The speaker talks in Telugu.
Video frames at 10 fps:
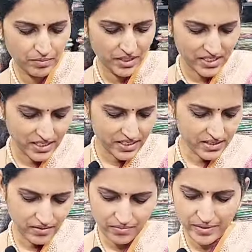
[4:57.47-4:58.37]
మస్టర్డ్
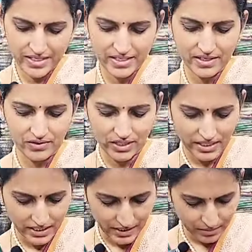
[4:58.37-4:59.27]
స్నఫ్ మిక్స్గా
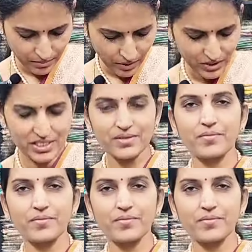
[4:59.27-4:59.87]
ఉందండి ఇది బ్లౌజ్